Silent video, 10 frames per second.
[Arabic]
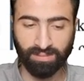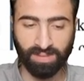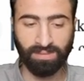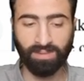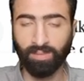
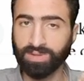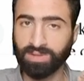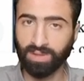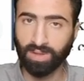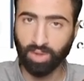طبعا
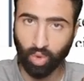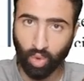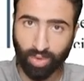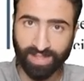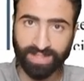بوصل
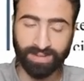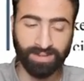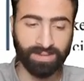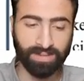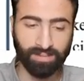لو
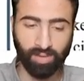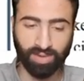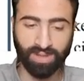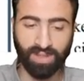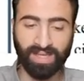ريزيستنس
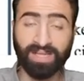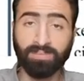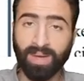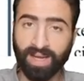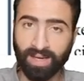بوصلها ان
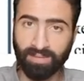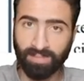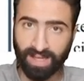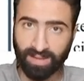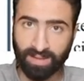بارلل
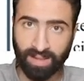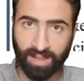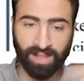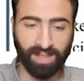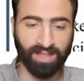مع
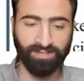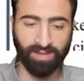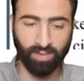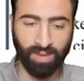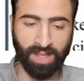
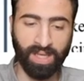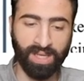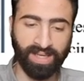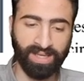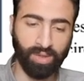الجلفانو.
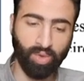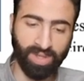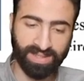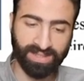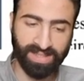اللو
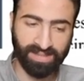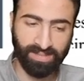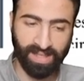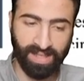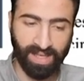ريزيستنس
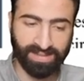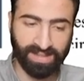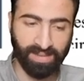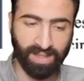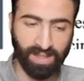هنسميها ايه؟
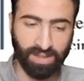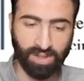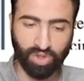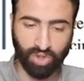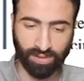هنسميها
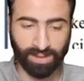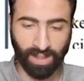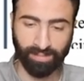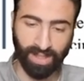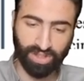شنط.
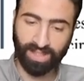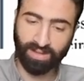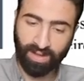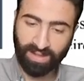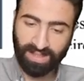طيب عشان
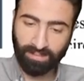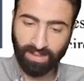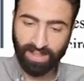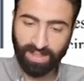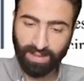الكارنت
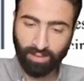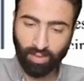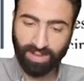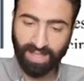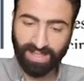لما يجي
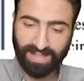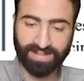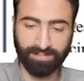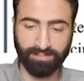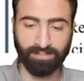قلنا
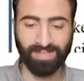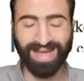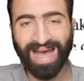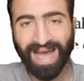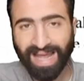يتقسم
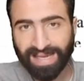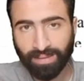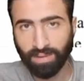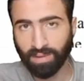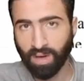
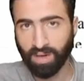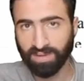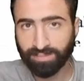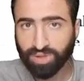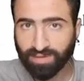اغلب
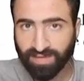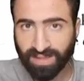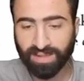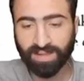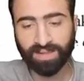الكهرباء تمشي
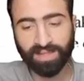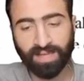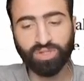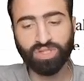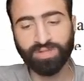فين؟
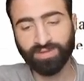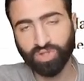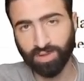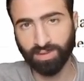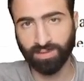تمشي في
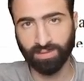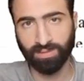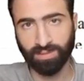الشنط.